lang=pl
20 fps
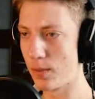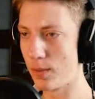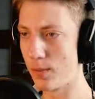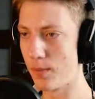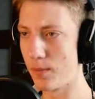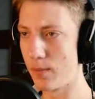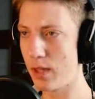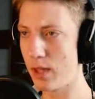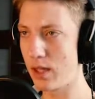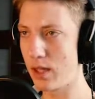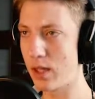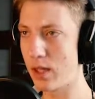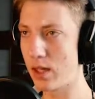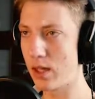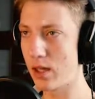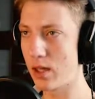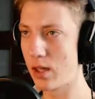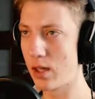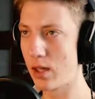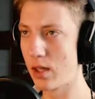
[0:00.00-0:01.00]

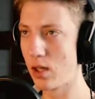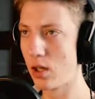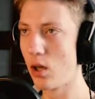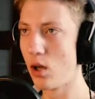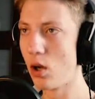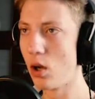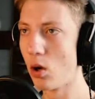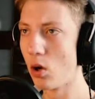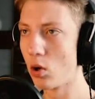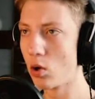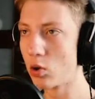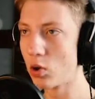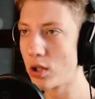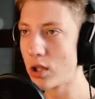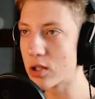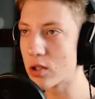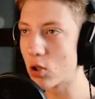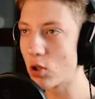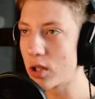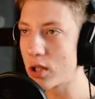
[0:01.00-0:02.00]
Myk. Tu nie
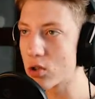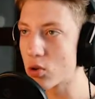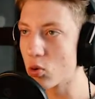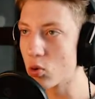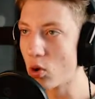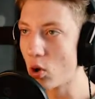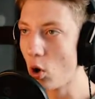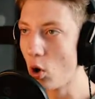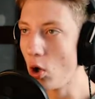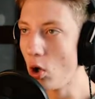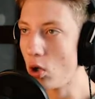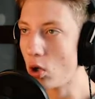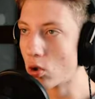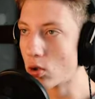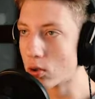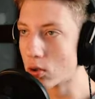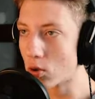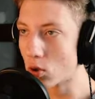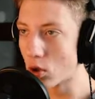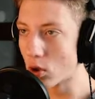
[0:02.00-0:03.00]
jest koniec, tu,
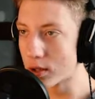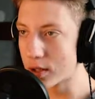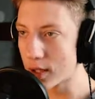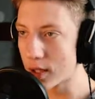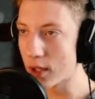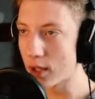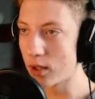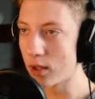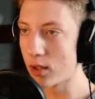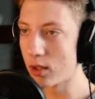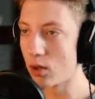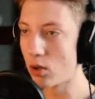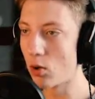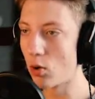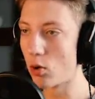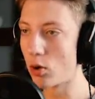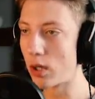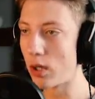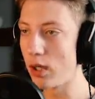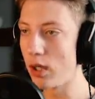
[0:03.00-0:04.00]
są kolce.
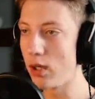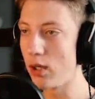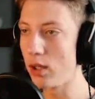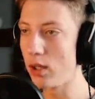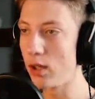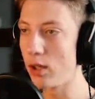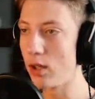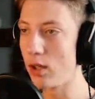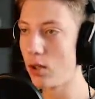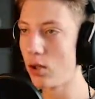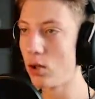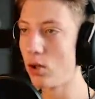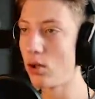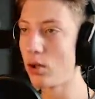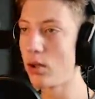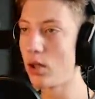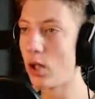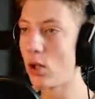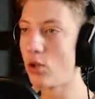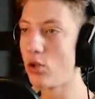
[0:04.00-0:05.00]
Okej.
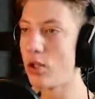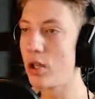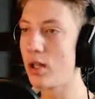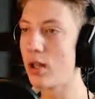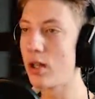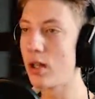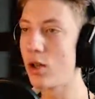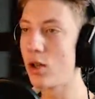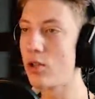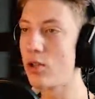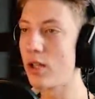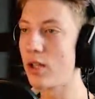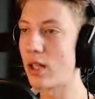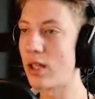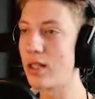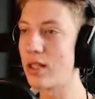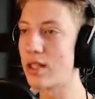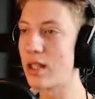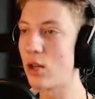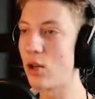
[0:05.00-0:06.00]
Okay. Na lodzie, na lodzie,
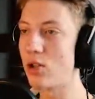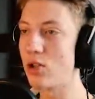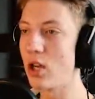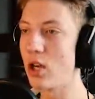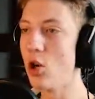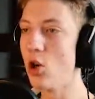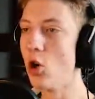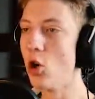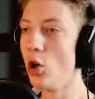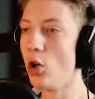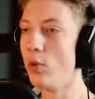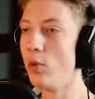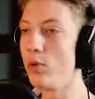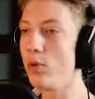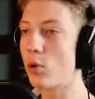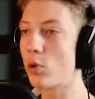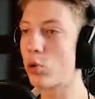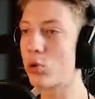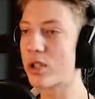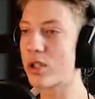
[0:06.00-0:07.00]
taniec na lodzie.
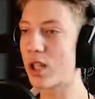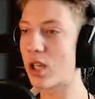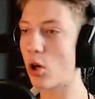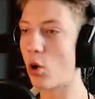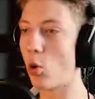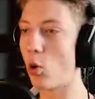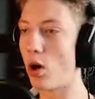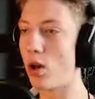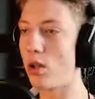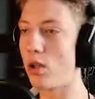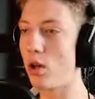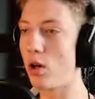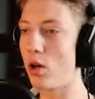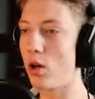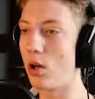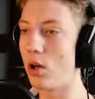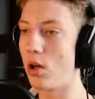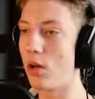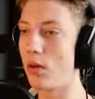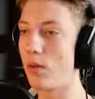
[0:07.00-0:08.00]
Mój kucyk, oj!
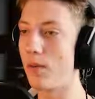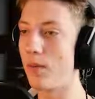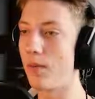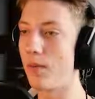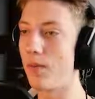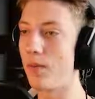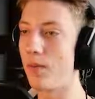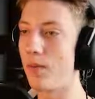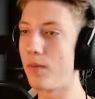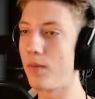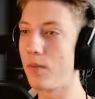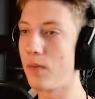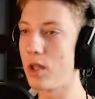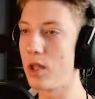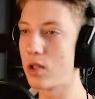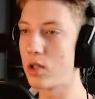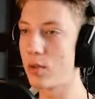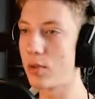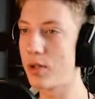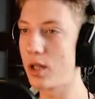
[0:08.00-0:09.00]

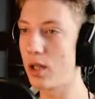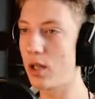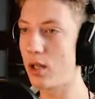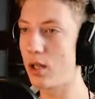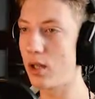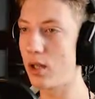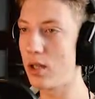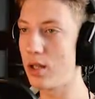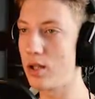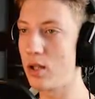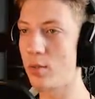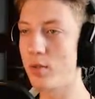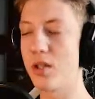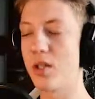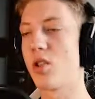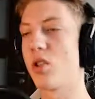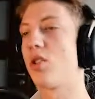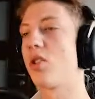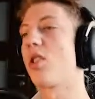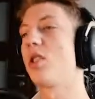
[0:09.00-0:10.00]
Jest dobrze, jest
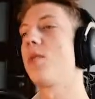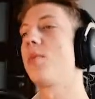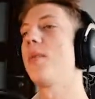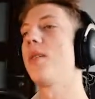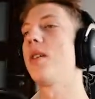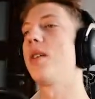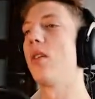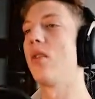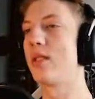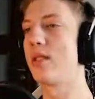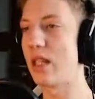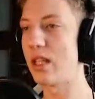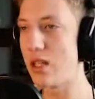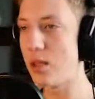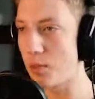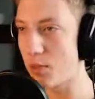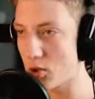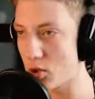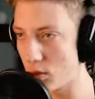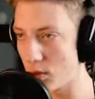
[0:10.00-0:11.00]
dobrze. Skończyliśmy
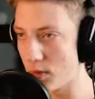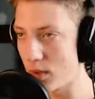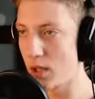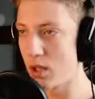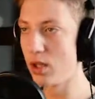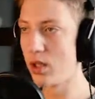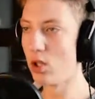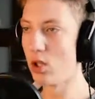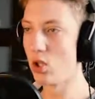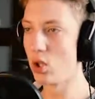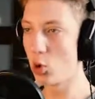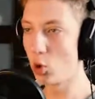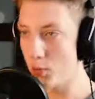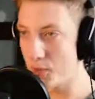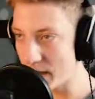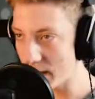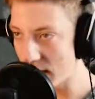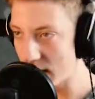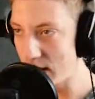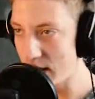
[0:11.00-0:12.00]
ostatni poziom.
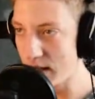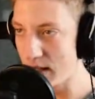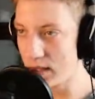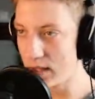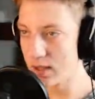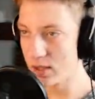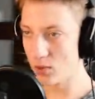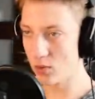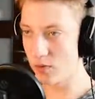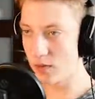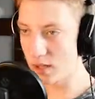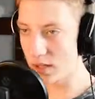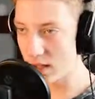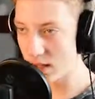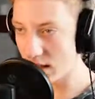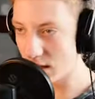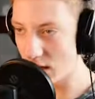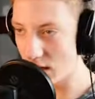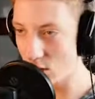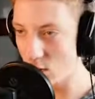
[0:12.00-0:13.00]
Głupie
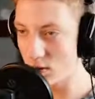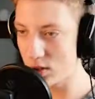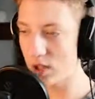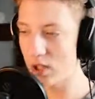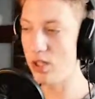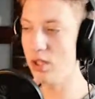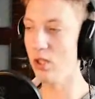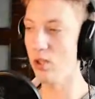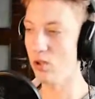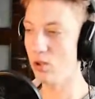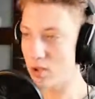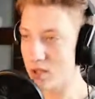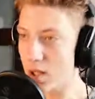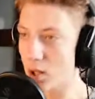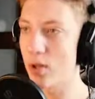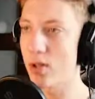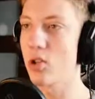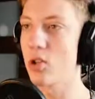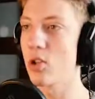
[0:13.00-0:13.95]
gówniany ludki dostał